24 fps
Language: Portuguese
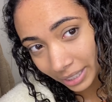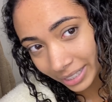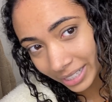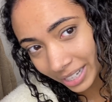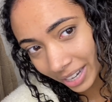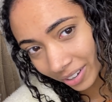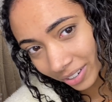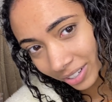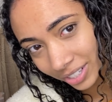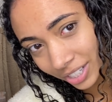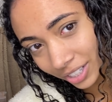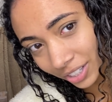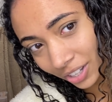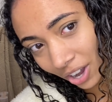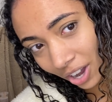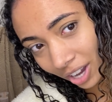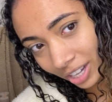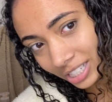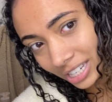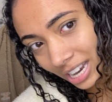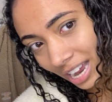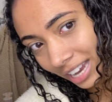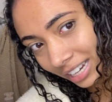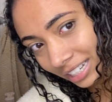cheio de nó,
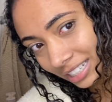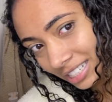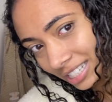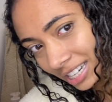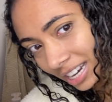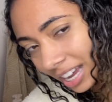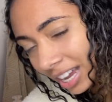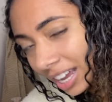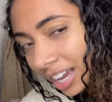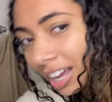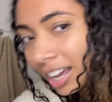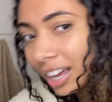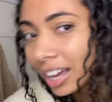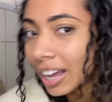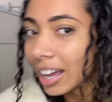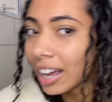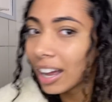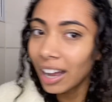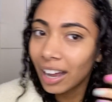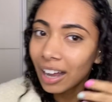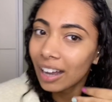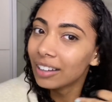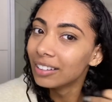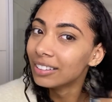gente.
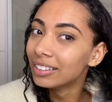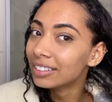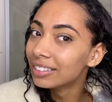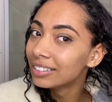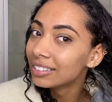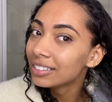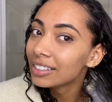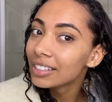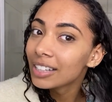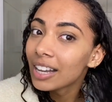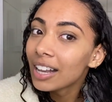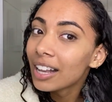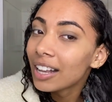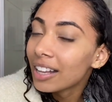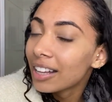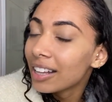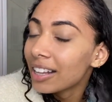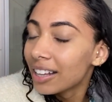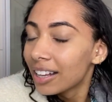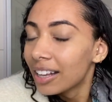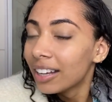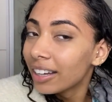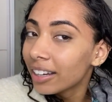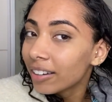Ah,
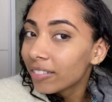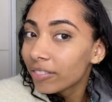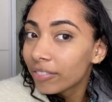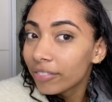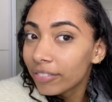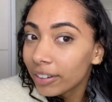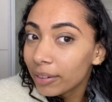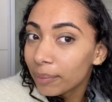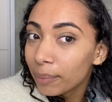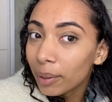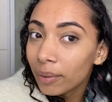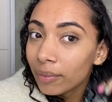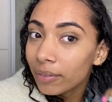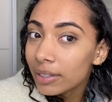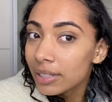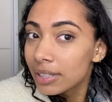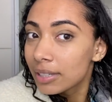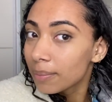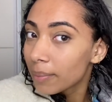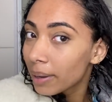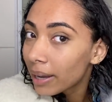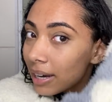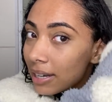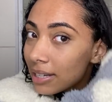enfim, mas vou
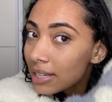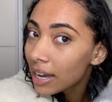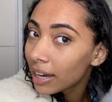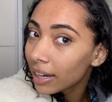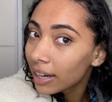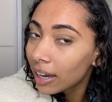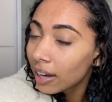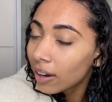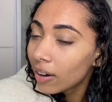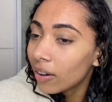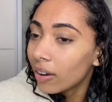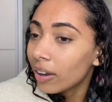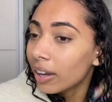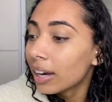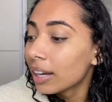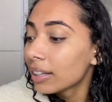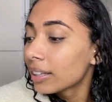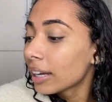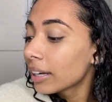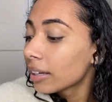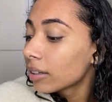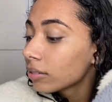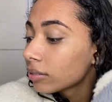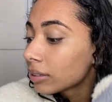desembaraçar aqui agora.
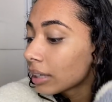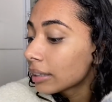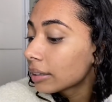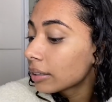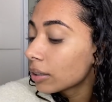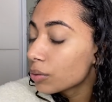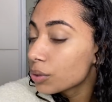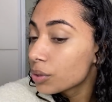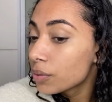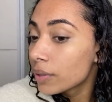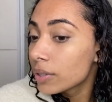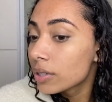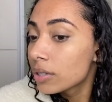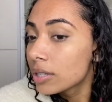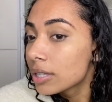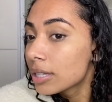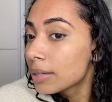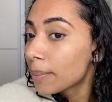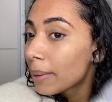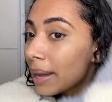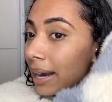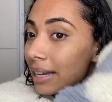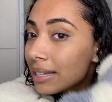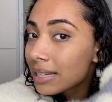Até que não tá tão difícil
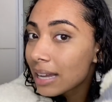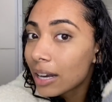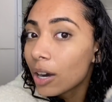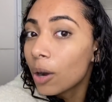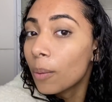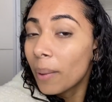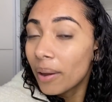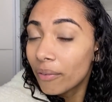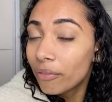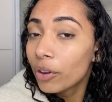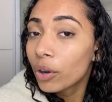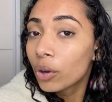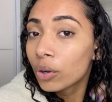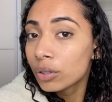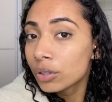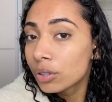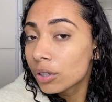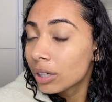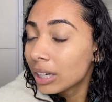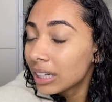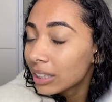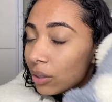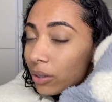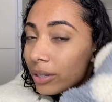desembaraçar não, mas foi
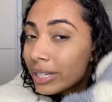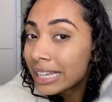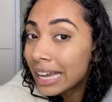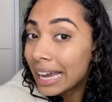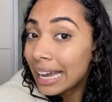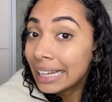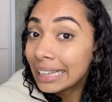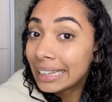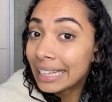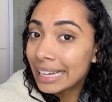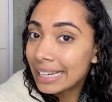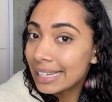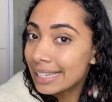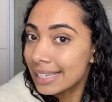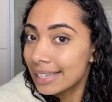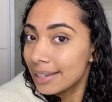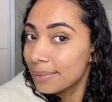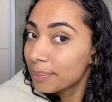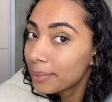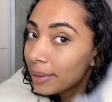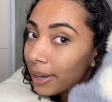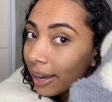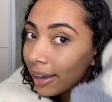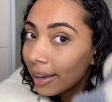condicionador, certeza.
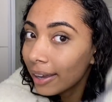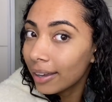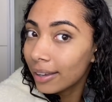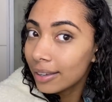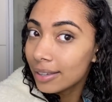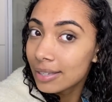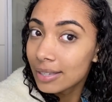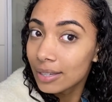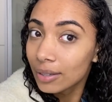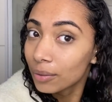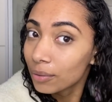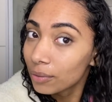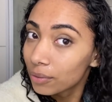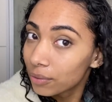Porque se não